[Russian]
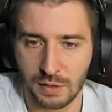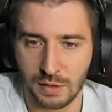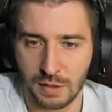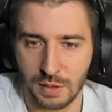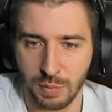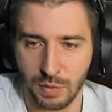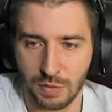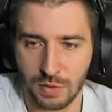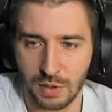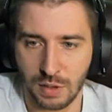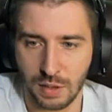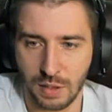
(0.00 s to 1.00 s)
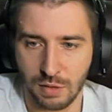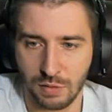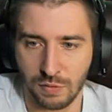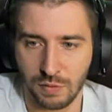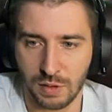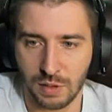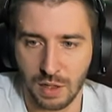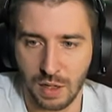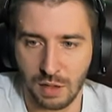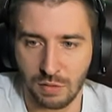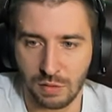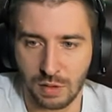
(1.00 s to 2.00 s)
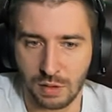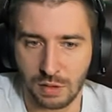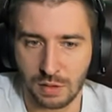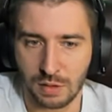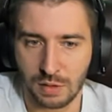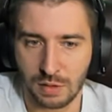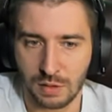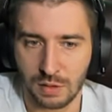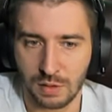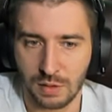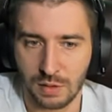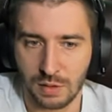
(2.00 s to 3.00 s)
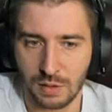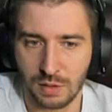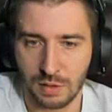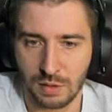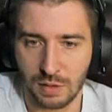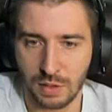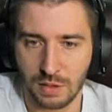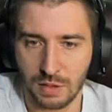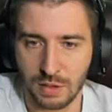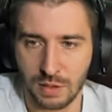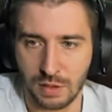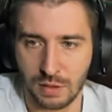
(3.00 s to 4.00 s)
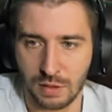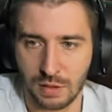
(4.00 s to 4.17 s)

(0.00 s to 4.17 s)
Это просто аут, Влад Дракула. Трикси.